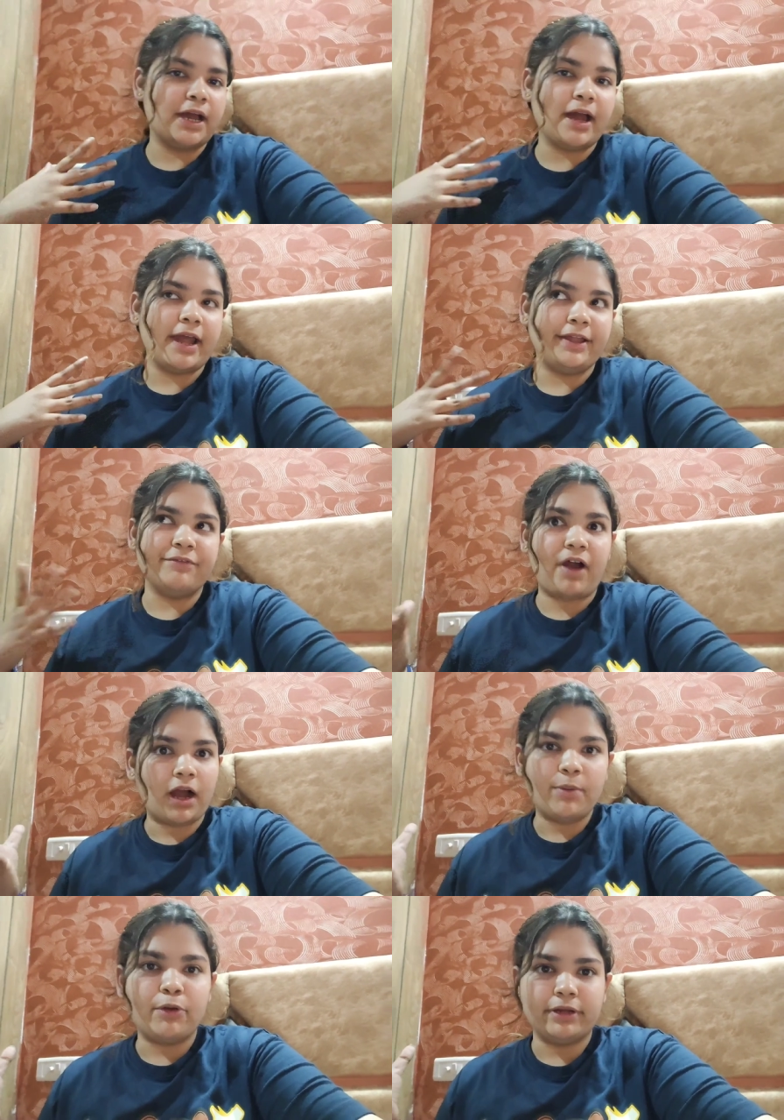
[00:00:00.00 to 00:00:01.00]
एंड
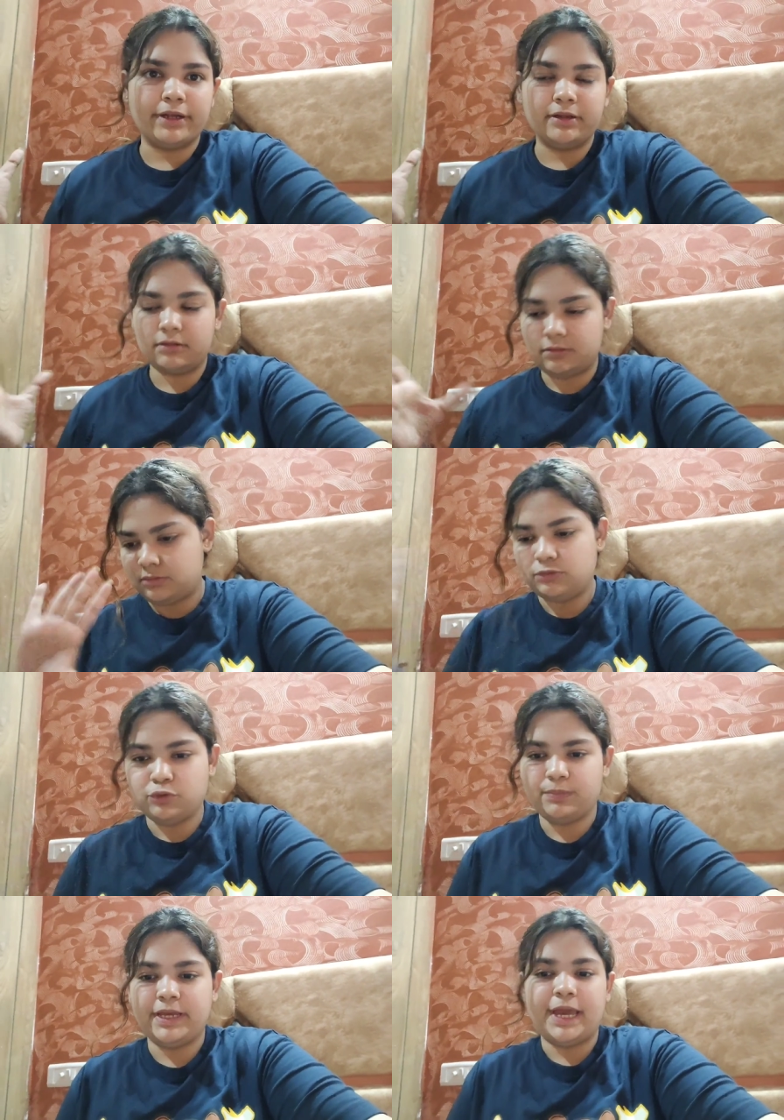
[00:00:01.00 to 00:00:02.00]
वाघा बॉर्डर
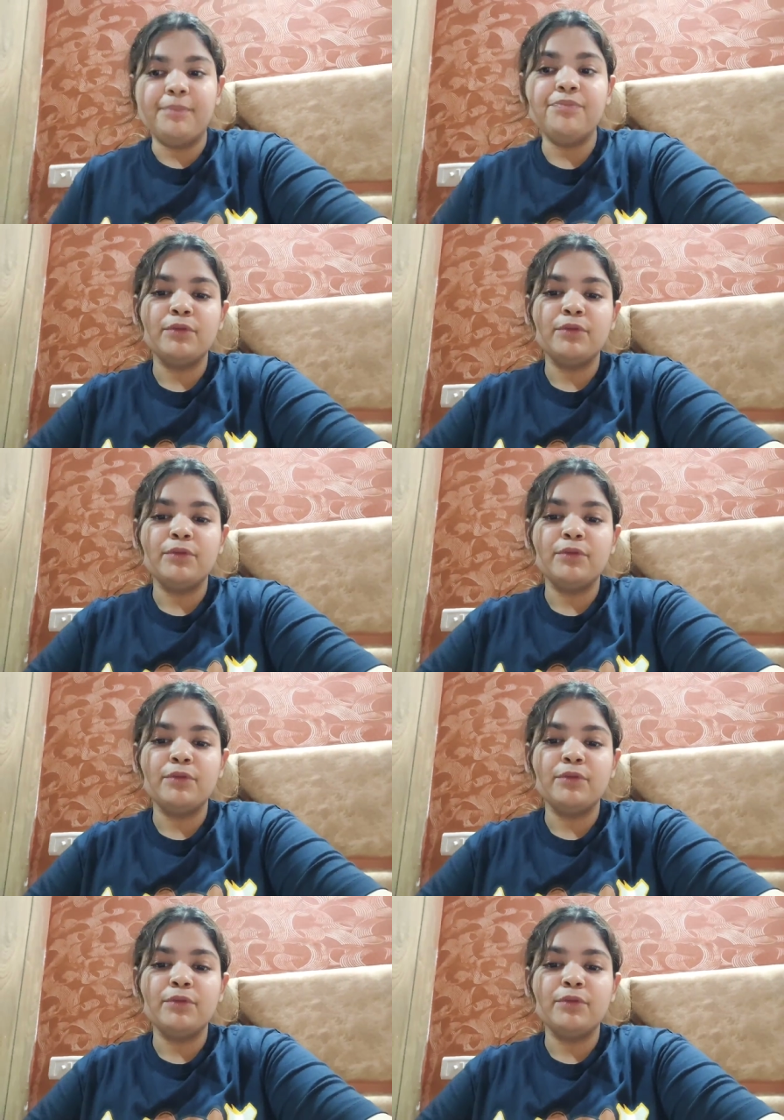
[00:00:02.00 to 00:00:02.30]
जो भी है